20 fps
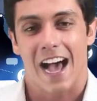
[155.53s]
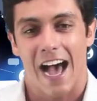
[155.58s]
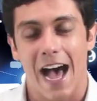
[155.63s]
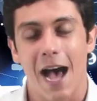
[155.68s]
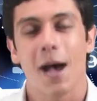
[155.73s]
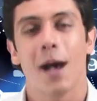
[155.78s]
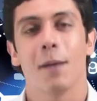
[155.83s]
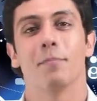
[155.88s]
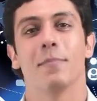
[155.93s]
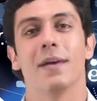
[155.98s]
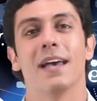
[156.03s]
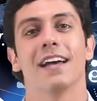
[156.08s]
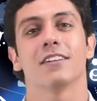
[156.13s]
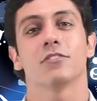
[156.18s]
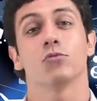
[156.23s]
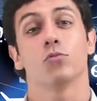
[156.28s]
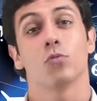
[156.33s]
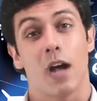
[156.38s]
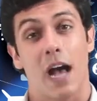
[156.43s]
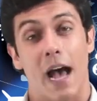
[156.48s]

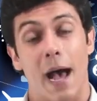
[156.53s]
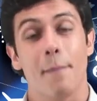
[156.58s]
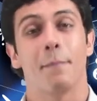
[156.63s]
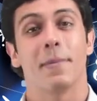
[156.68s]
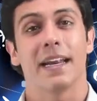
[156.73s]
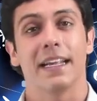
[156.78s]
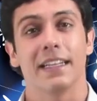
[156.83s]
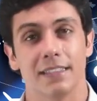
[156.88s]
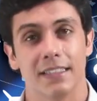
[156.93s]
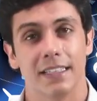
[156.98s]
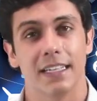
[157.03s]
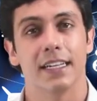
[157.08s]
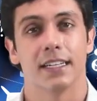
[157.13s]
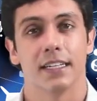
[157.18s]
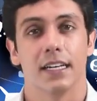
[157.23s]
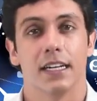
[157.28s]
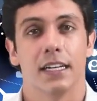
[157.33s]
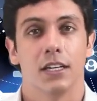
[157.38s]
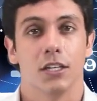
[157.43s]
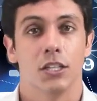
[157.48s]
aberto a
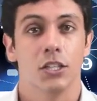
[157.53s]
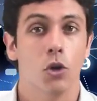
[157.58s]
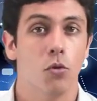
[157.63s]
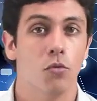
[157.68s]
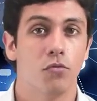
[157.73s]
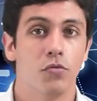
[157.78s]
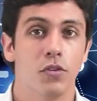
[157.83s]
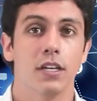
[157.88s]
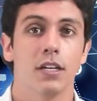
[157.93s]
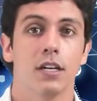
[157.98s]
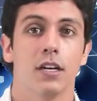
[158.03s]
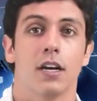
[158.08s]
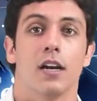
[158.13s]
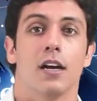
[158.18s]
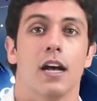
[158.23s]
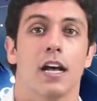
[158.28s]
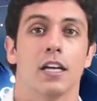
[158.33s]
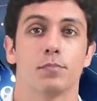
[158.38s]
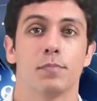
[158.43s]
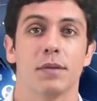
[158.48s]
aprender e ouvir
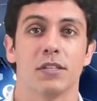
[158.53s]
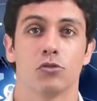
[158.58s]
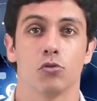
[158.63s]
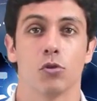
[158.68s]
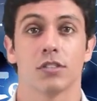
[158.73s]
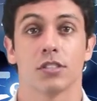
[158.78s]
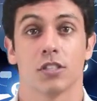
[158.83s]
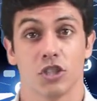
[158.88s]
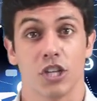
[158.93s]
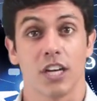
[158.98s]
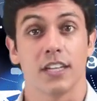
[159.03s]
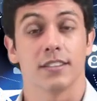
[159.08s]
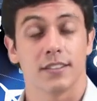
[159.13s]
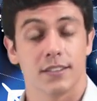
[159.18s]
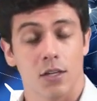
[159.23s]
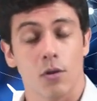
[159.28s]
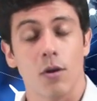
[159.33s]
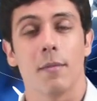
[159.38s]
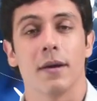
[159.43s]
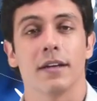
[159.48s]
as pessoas que já
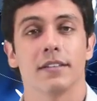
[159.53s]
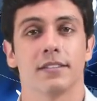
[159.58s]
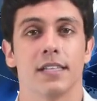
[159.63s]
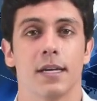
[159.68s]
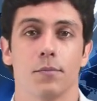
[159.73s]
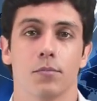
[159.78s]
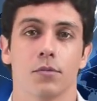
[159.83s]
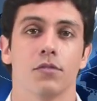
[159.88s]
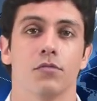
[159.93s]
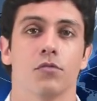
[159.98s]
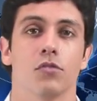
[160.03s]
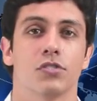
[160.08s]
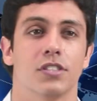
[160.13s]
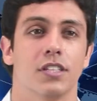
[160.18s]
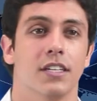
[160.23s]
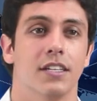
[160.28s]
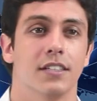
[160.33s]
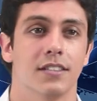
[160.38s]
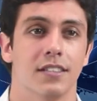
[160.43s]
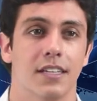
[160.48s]
estão há mais tempo que
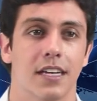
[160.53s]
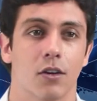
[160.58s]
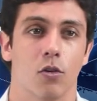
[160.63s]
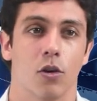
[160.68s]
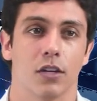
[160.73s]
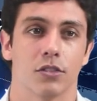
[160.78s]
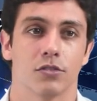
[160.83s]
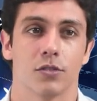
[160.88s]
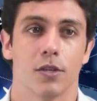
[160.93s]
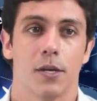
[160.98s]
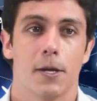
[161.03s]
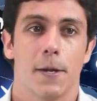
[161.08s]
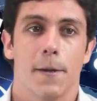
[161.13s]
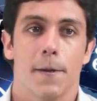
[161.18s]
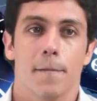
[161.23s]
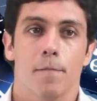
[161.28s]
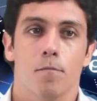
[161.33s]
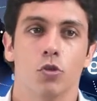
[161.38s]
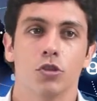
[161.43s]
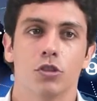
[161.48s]
você nesse negócio.
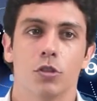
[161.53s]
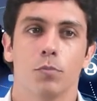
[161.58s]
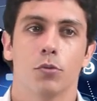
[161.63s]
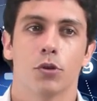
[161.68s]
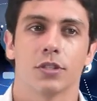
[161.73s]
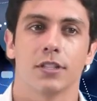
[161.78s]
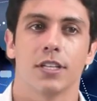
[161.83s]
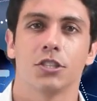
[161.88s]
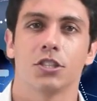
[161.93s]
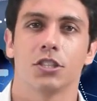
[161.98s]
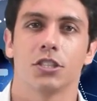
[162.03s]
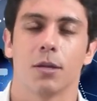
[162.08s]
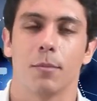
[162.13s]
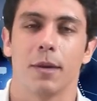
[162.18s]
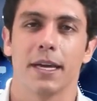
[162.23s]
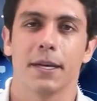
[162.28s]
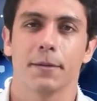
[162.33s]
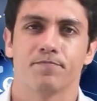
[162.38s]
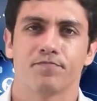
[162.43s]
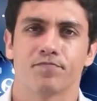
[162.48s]
Muito importante
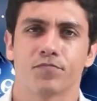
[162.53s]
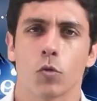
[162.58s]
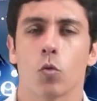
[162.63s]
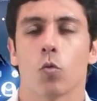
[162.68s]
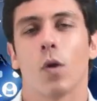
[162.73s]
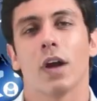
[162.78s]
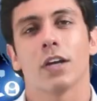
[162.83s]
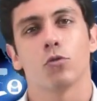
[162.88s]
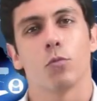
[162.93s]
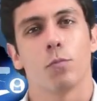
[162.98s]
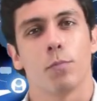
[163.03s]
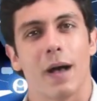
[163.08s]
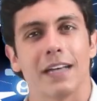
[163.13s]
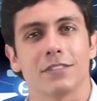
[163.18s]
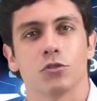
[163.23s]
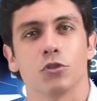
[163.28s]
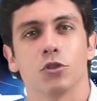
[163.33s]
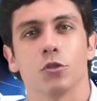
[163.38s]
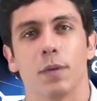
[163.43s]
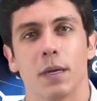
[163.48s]
também, um quarto
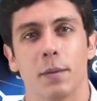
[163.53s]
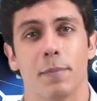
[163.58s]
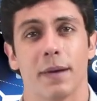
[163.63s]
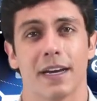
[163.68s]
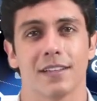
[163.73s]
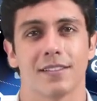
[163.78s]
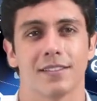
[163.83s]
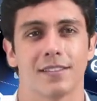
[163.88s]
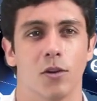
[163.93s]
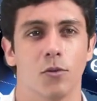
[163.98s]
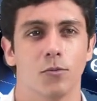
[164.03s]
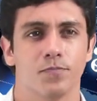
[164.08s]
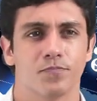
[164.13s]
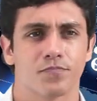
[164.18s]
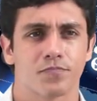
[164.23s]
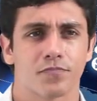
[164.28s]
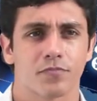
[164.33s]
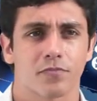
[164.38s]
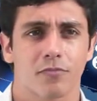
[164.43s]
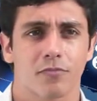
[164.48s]
passo de preparação,